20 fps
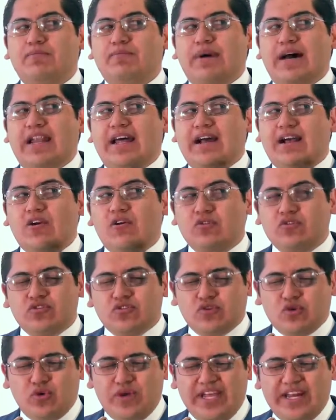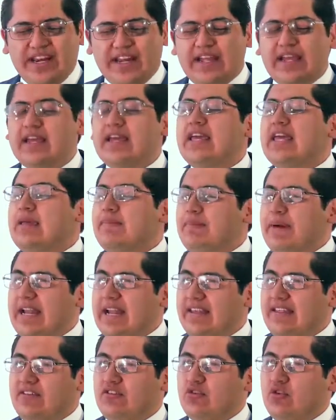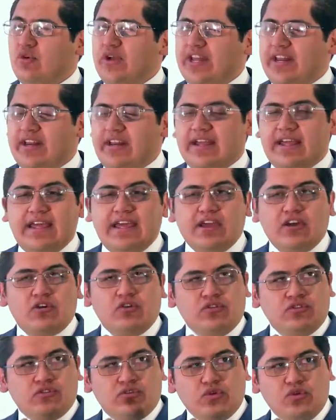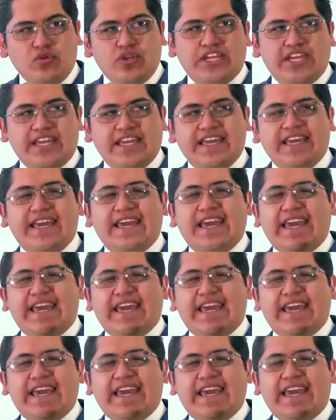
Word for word: para construir y para destruir construye,